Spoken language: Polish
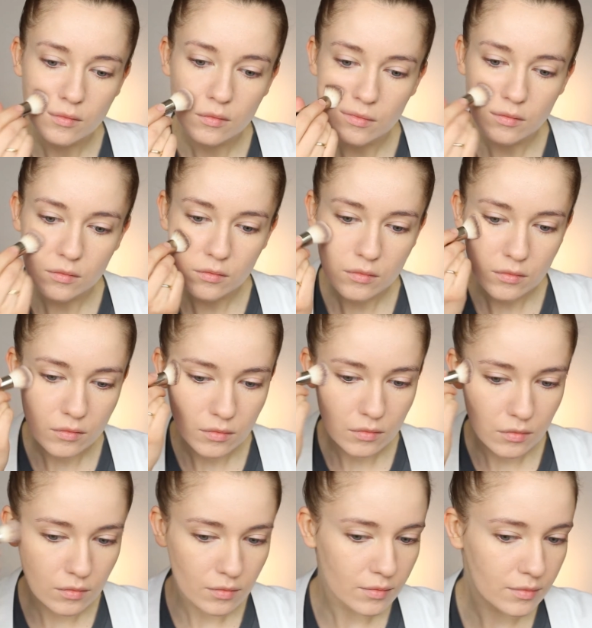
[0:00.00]
Pamiętajcie, że
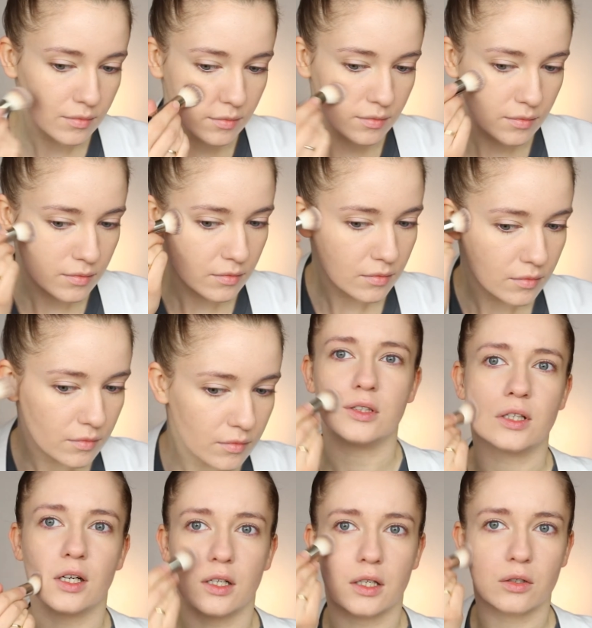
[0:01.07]
tutaj nie musi być
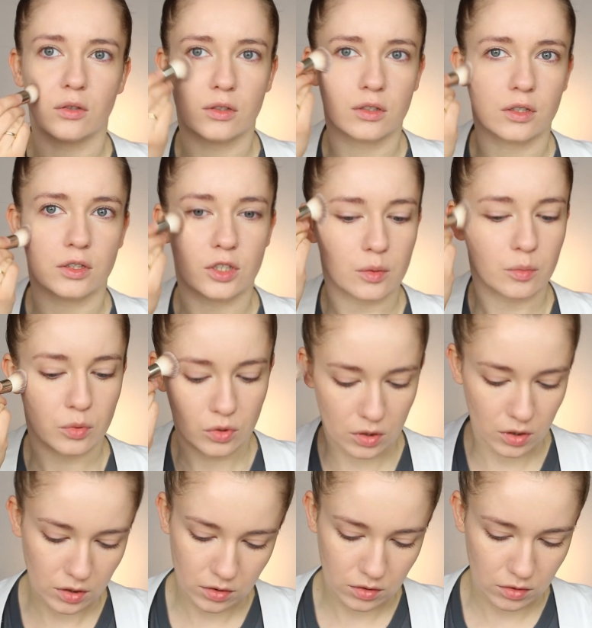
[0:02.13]
idealnego krycia, bo
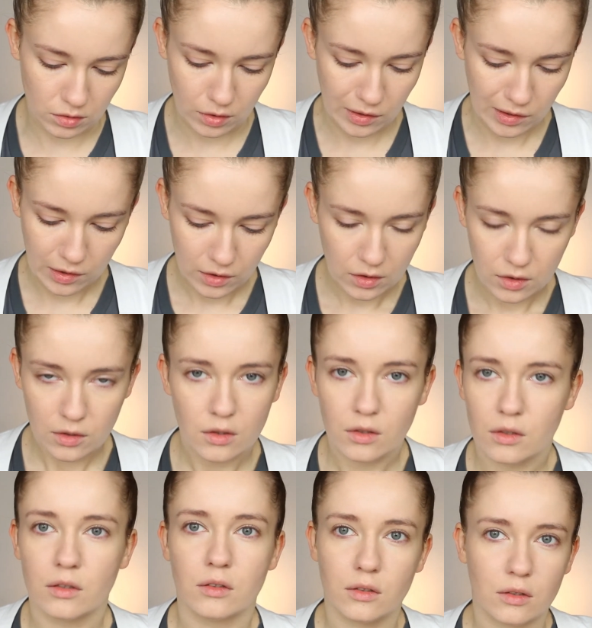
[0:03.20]
nikt
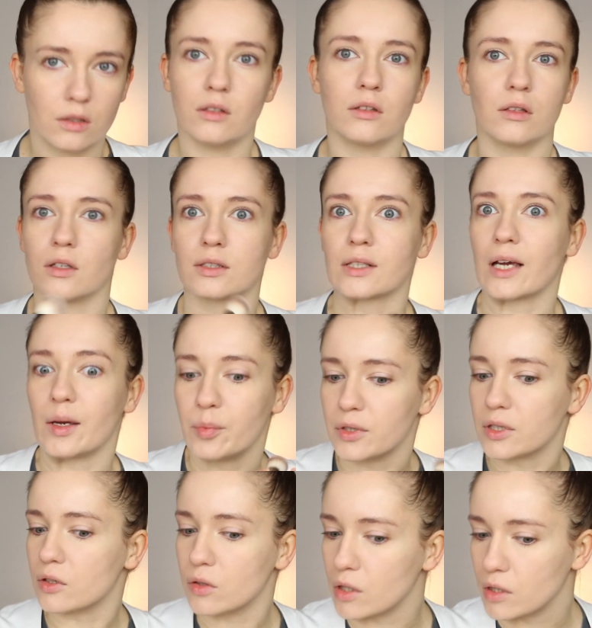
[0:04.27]
na Skype'ie
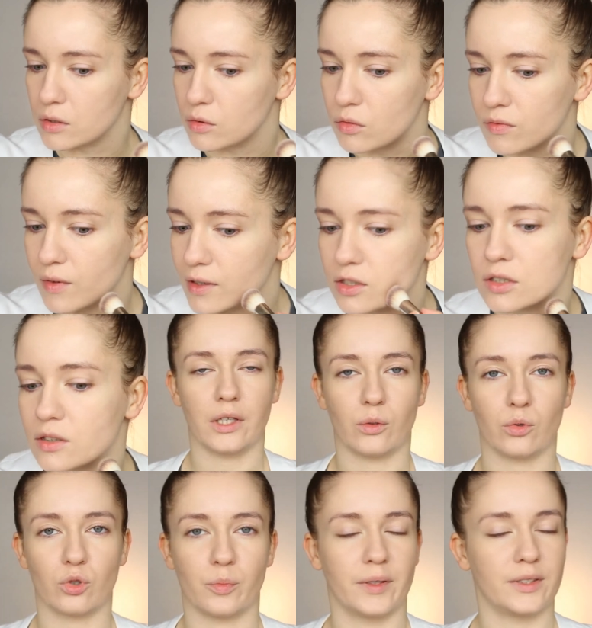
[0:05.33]
tego nie zauważy. Jak
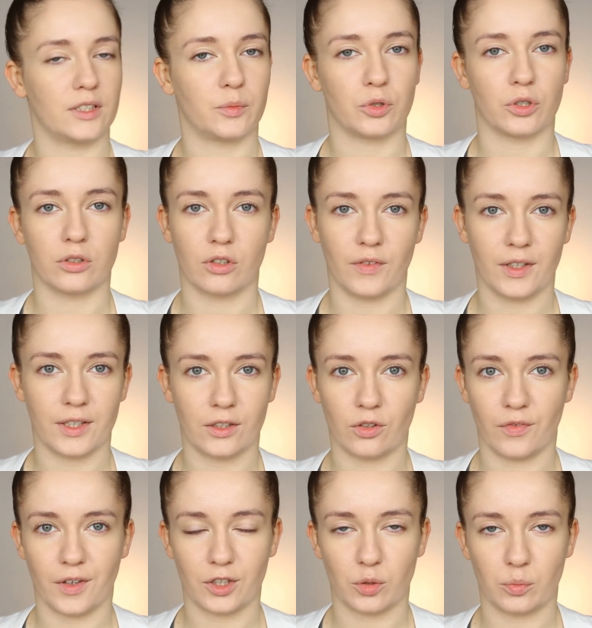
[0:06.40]
już baza jest przygotowana, to
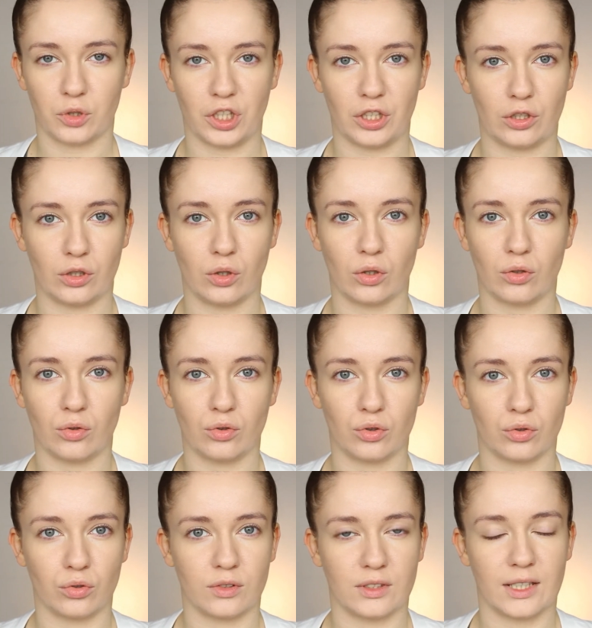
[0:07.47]
warto przejść do
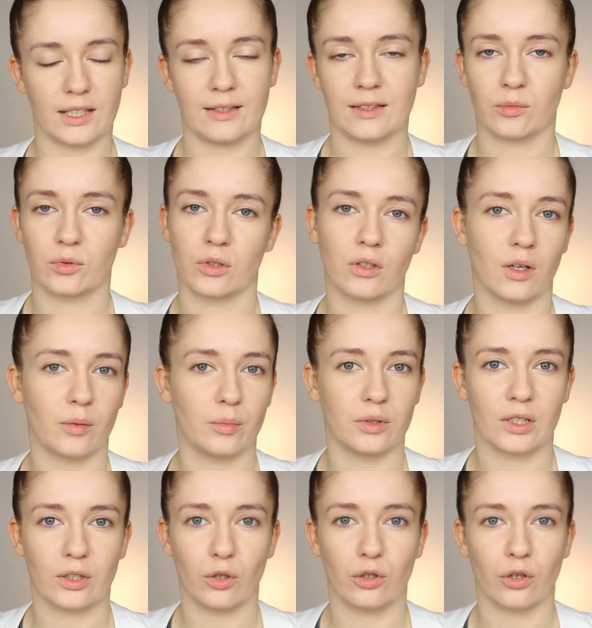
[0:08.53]
różu. Zachęcam do tego, aby
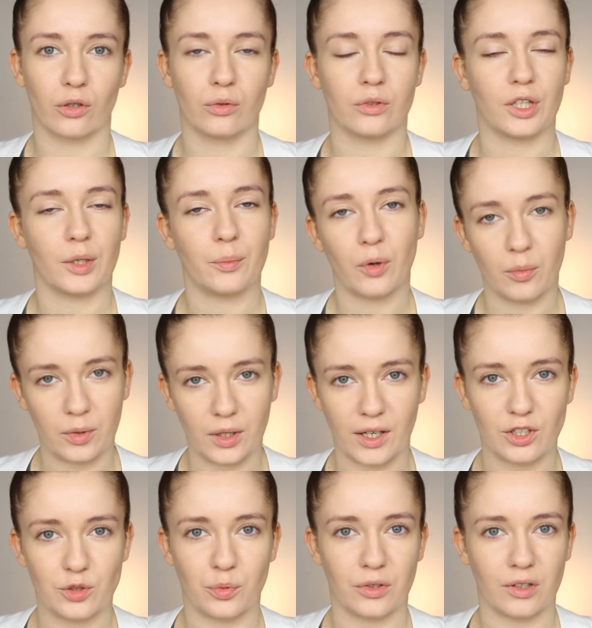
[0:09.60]
tego kroku nie
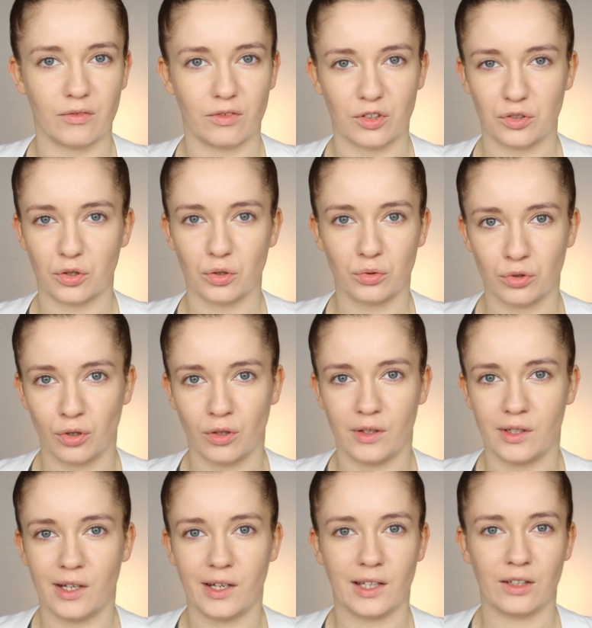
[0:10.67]
pomijać, ponieważ róż
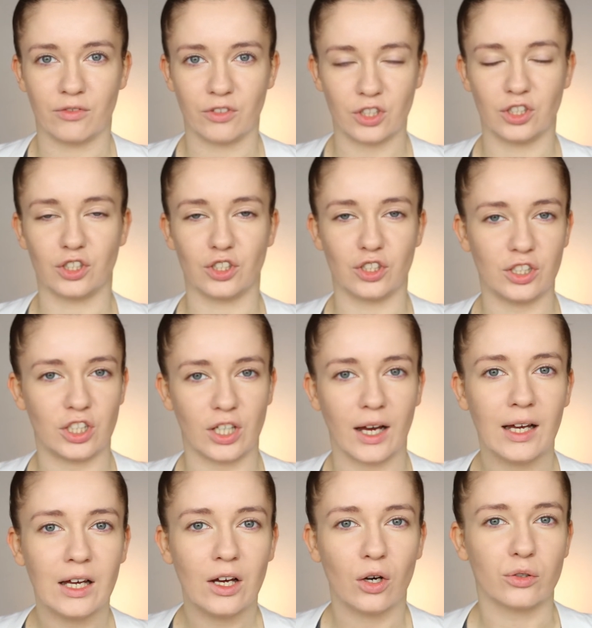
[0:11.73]
dodaje nam właśnie życia,
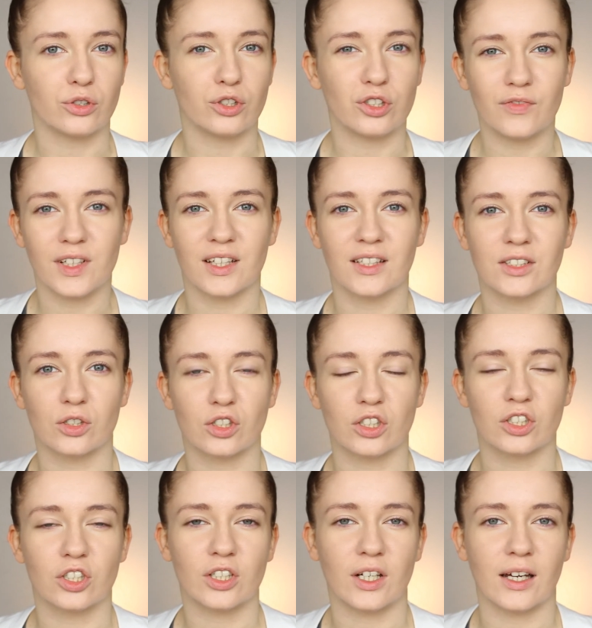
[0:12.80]
ożywia nas
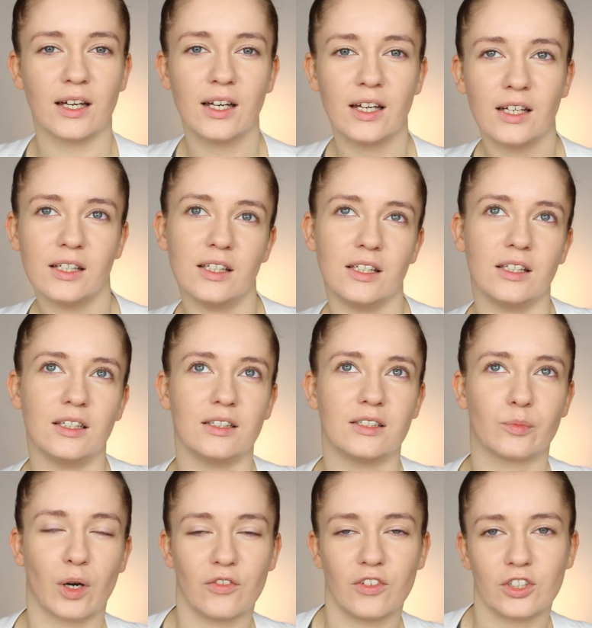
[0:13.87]
troszeczkę i
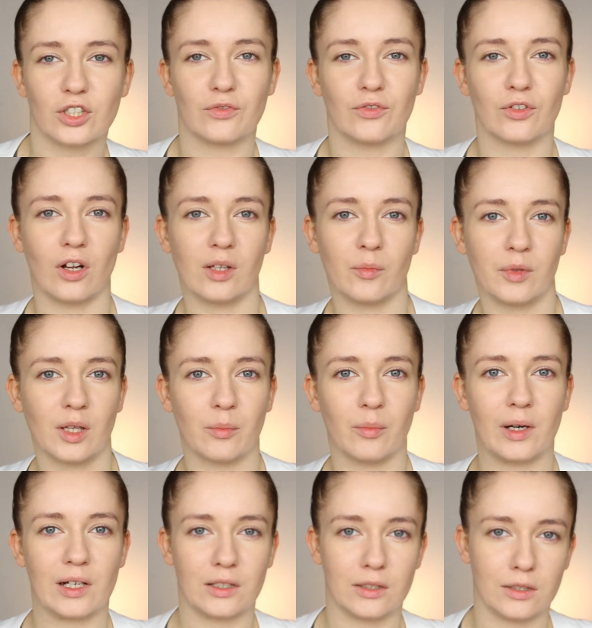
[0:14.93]
sprawia, że wyglądamy na
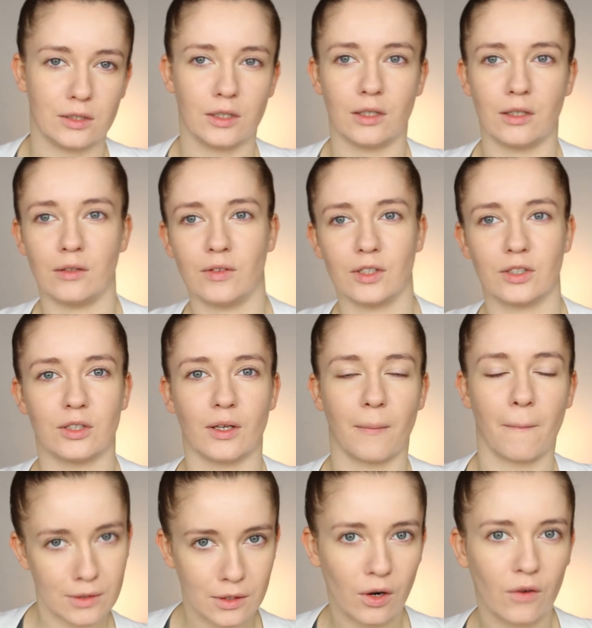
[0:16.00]
bardziej, wiecie,
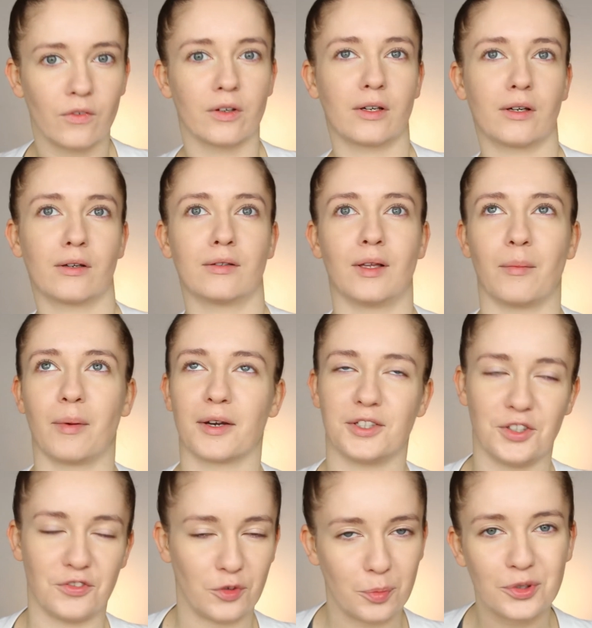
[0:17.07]
zdrowych, na
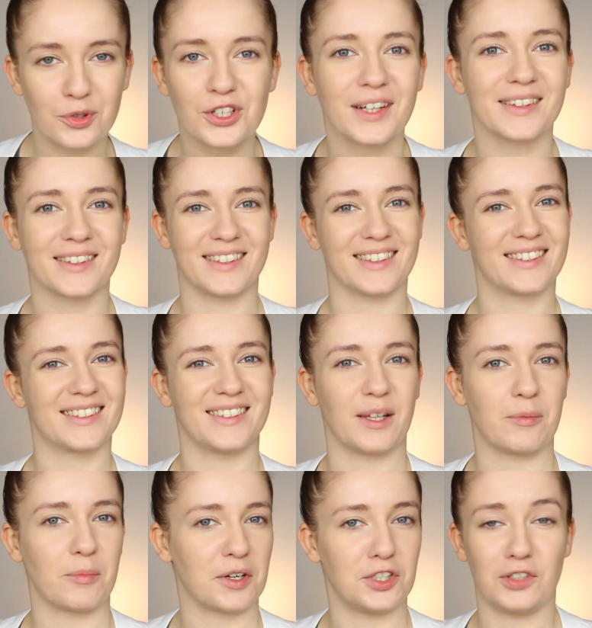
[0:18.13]
bardziej wypoczętych, na
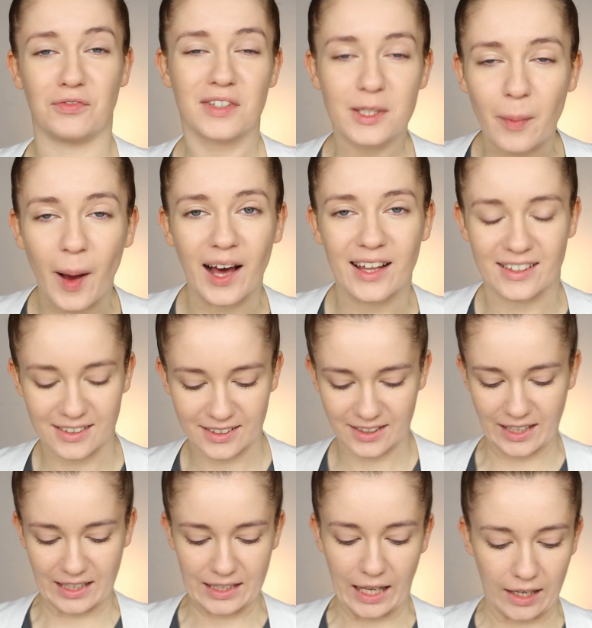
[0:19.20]
bardziej wyspanych
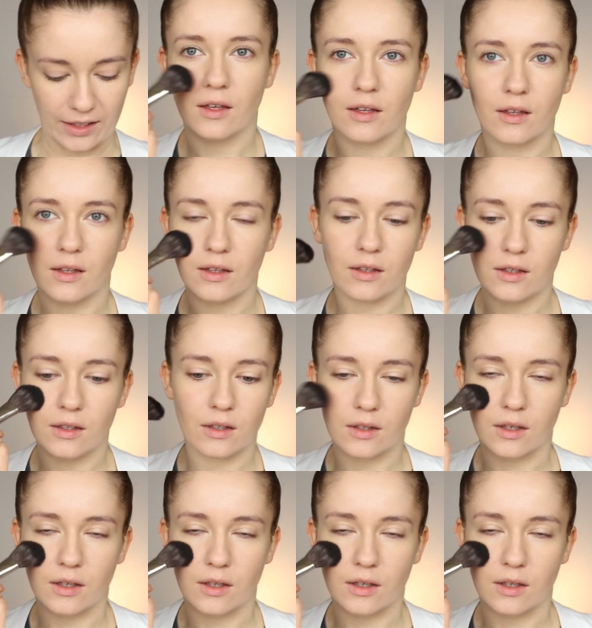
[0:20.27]
itd. Tak I